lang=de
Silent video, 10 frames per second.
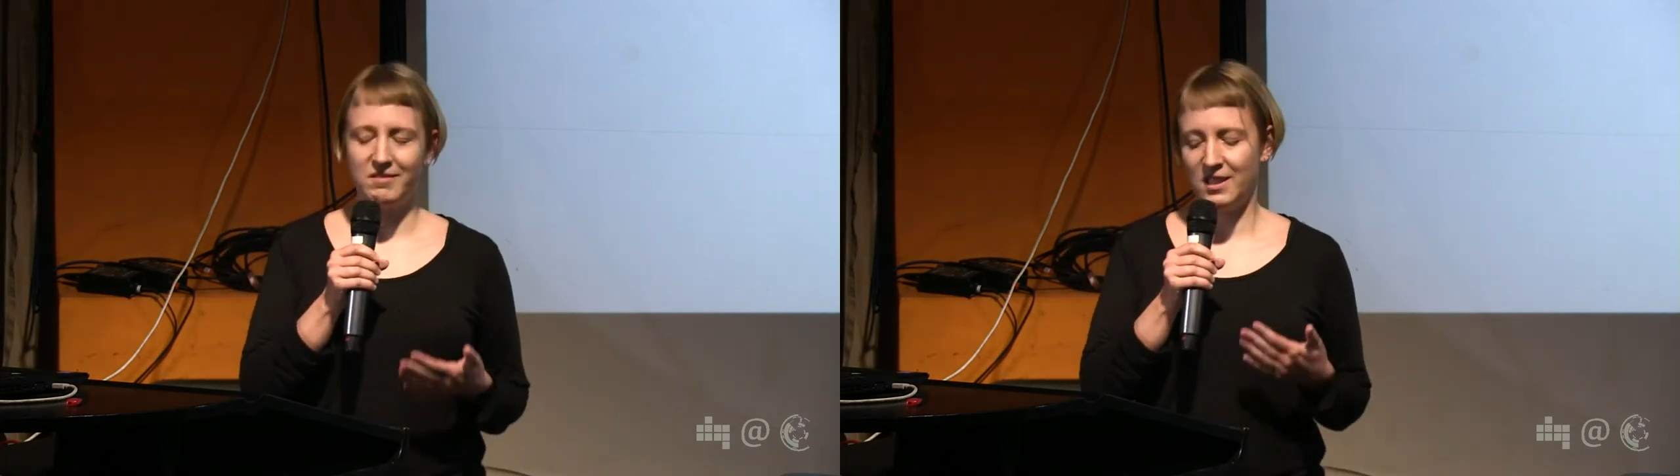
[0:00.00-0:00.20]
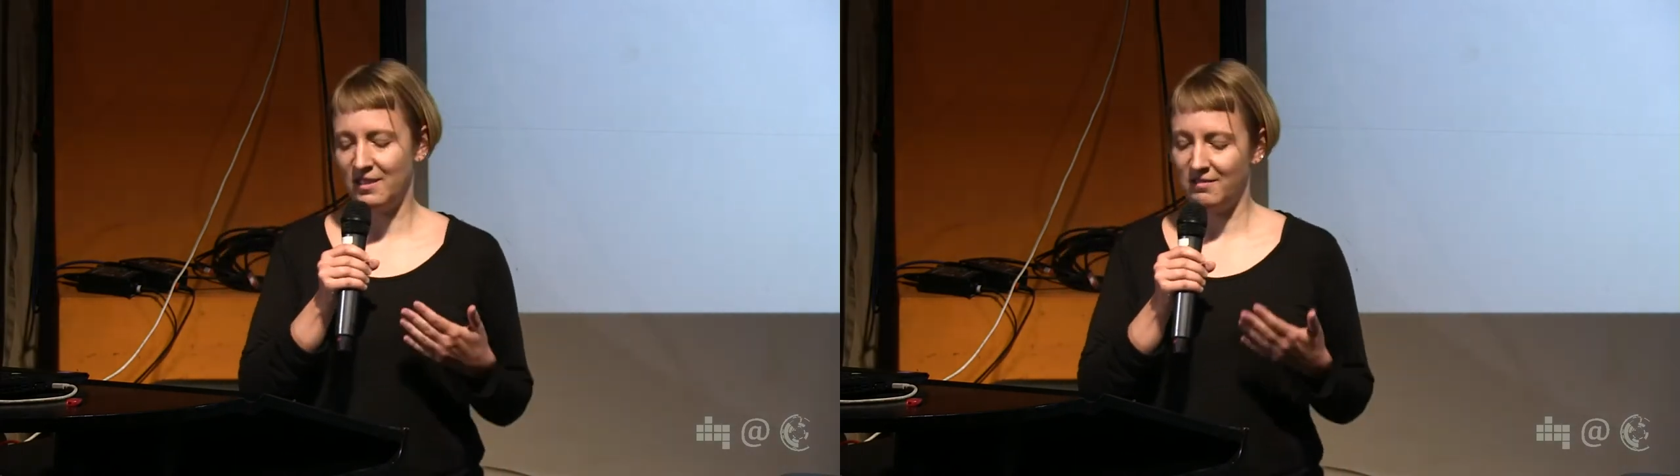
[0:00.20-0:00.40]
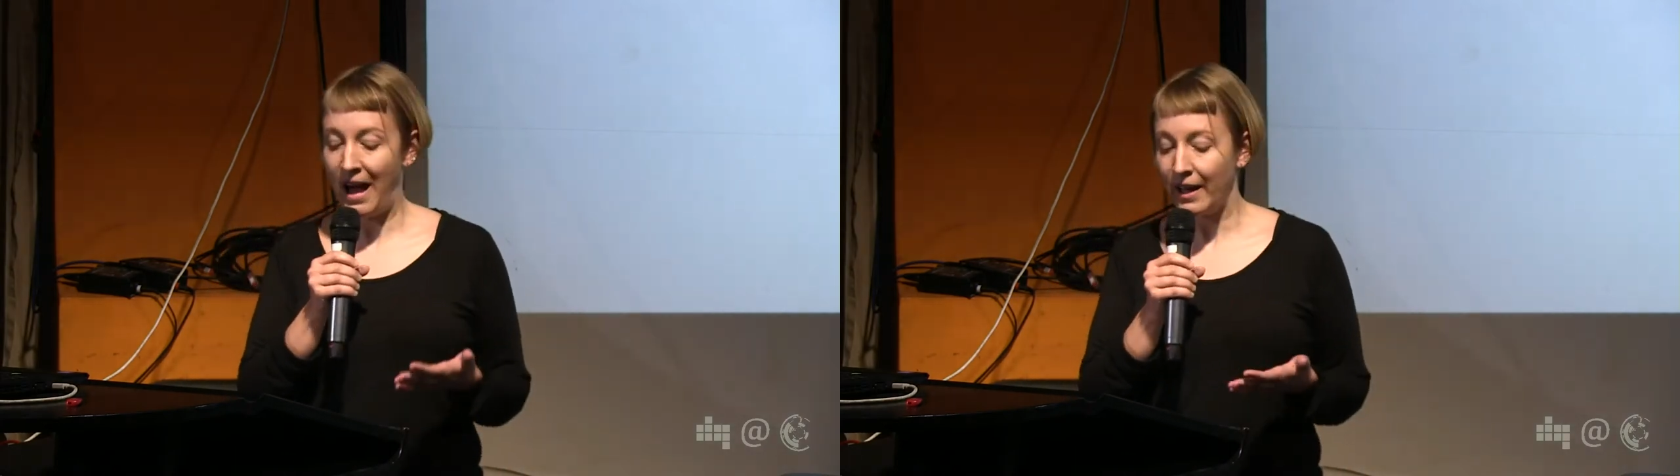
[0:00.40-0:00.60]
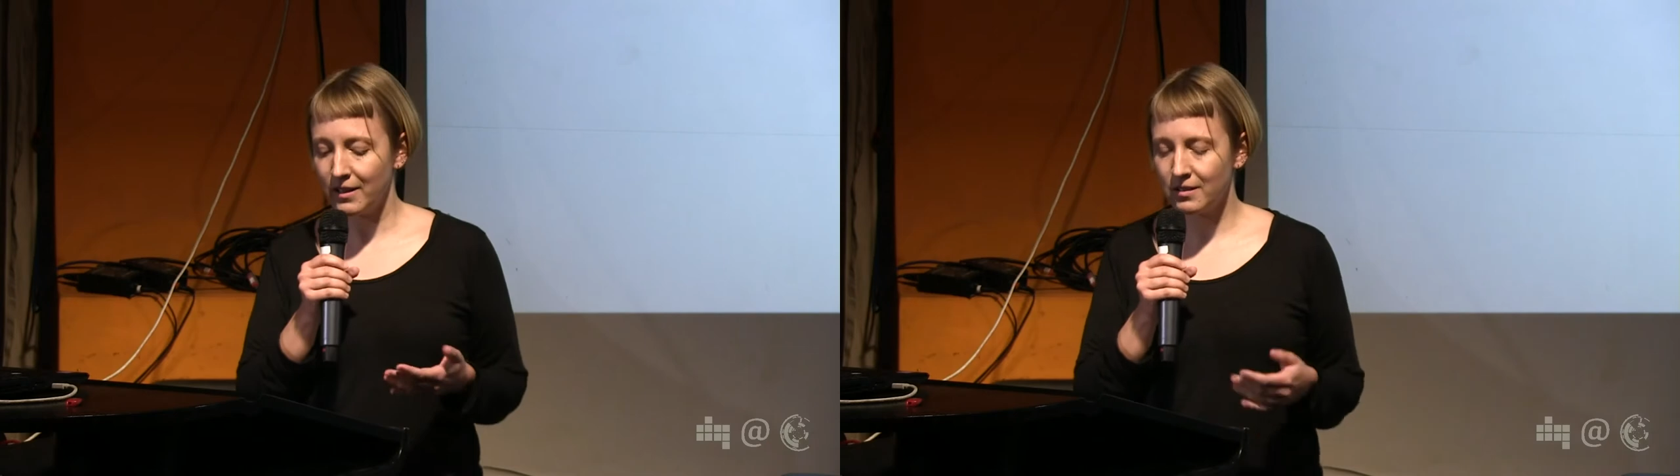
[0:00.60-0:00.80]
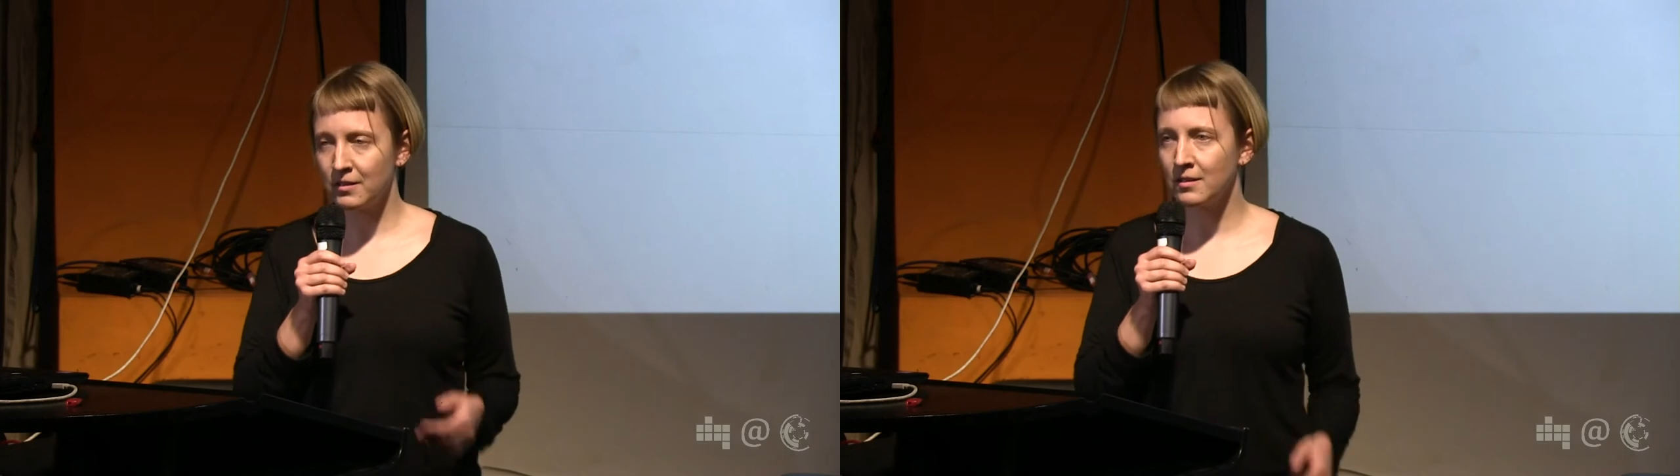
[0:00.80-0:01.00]
die
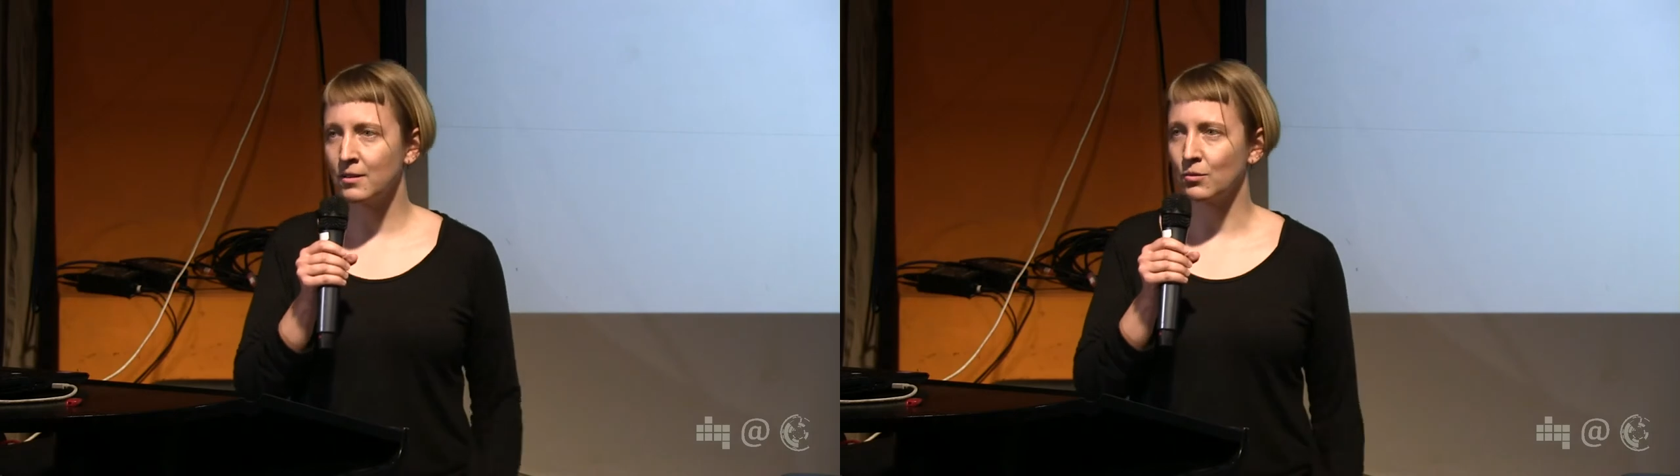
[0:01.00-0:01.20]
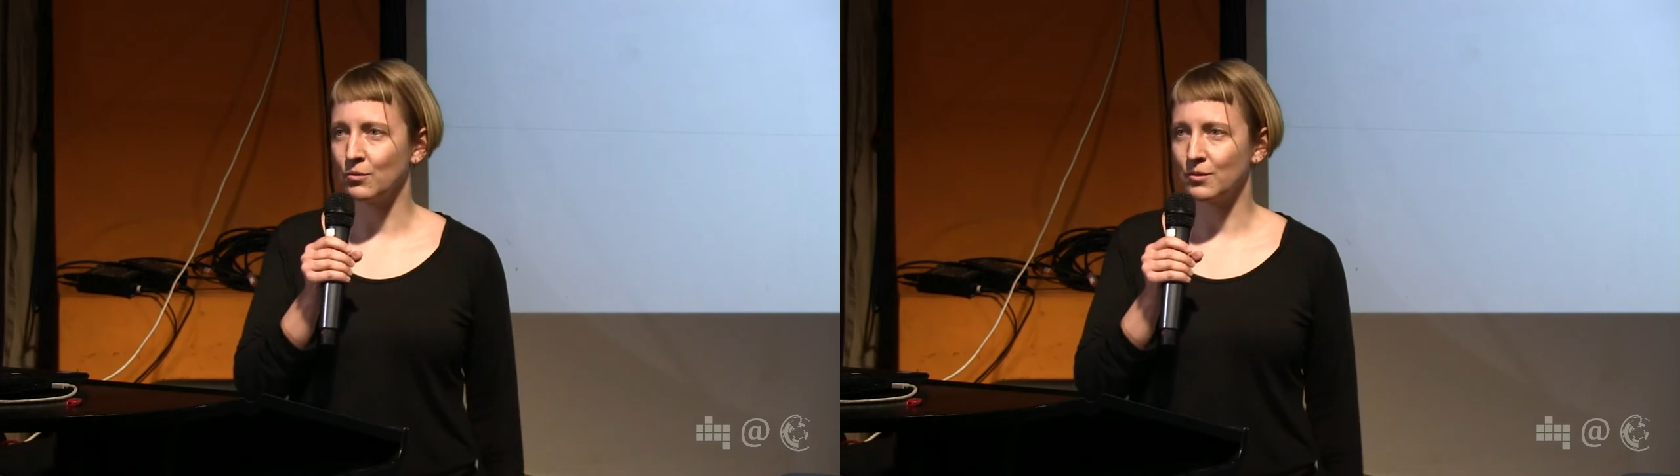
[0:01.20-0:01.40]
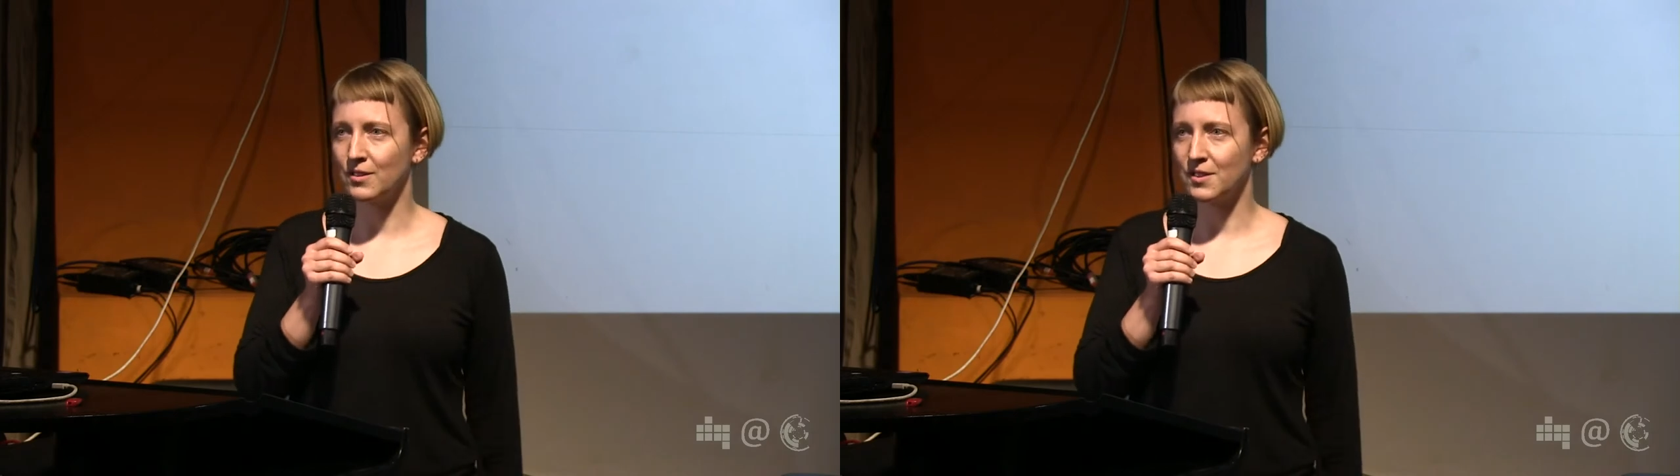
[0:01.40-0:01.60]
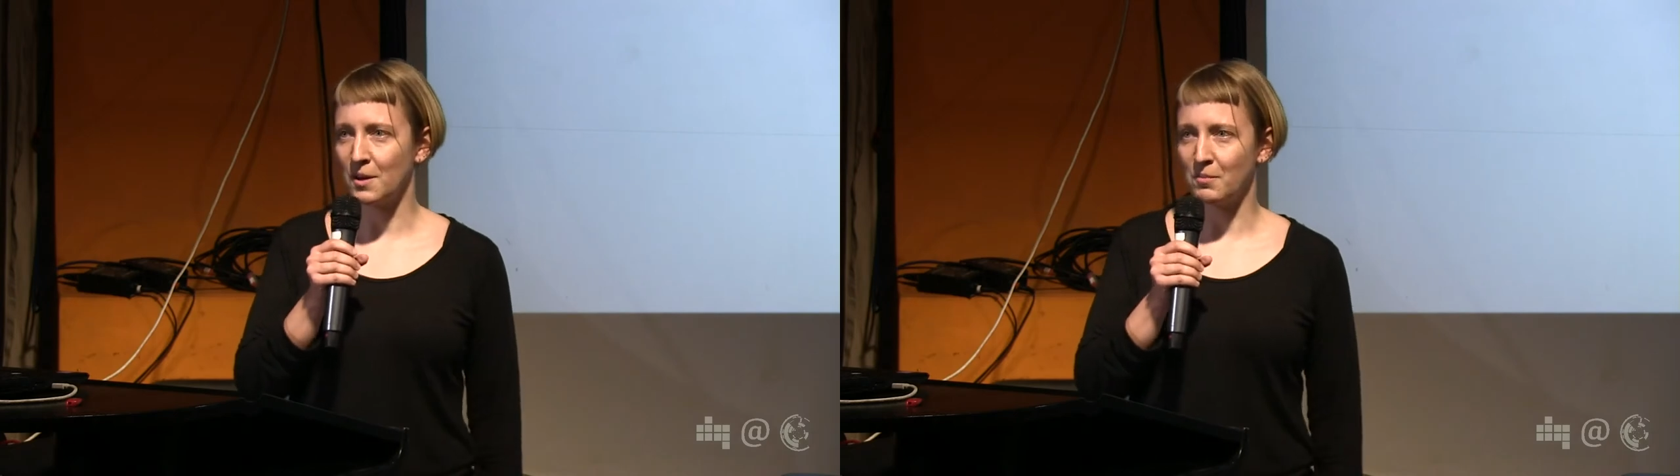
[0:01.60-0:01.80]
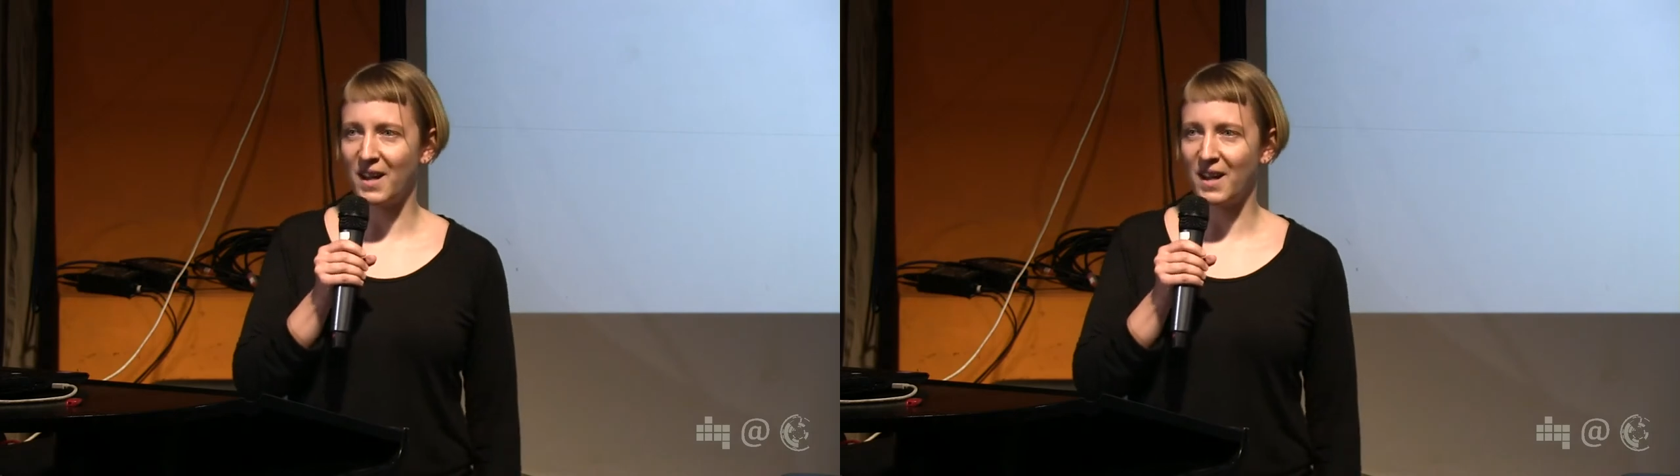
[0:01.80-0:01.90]
Nachrichten und ähm,